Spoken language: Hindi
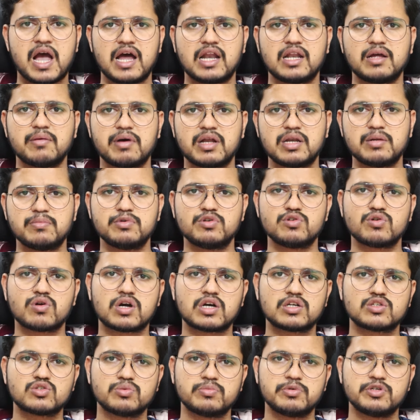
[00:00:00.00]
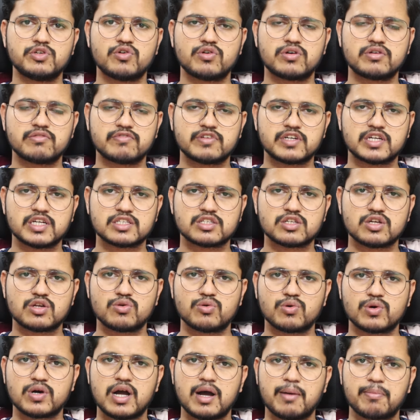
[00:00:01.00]
आने वाले वीडियो का जो भी नोटिफिकेशन
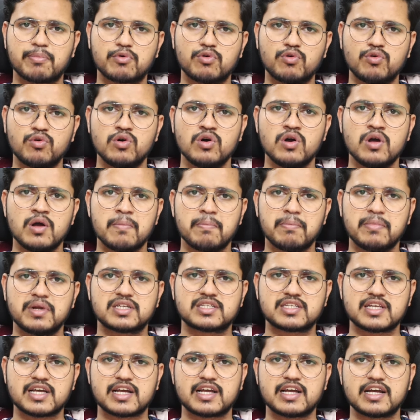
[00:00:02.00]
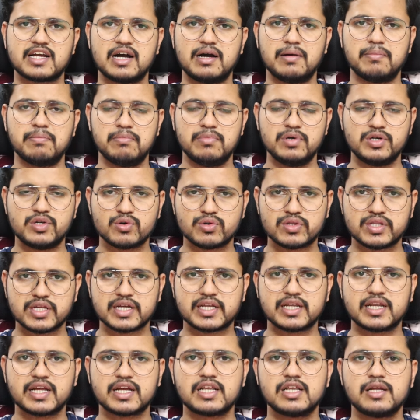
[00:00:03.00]
होगा आपको मिल सकेगा वीडियो
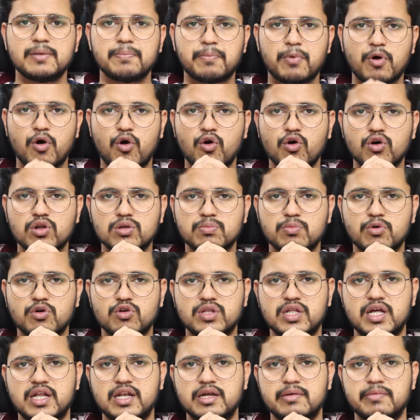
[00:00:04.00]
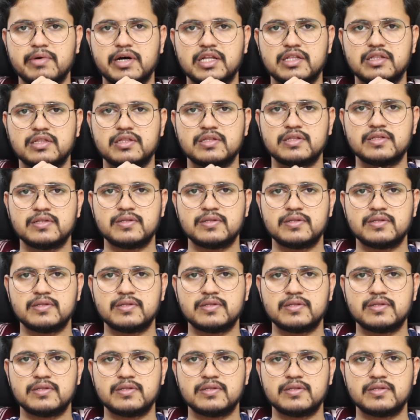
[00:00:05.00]
देखने के लिए बहुत बहुत धन्यवाद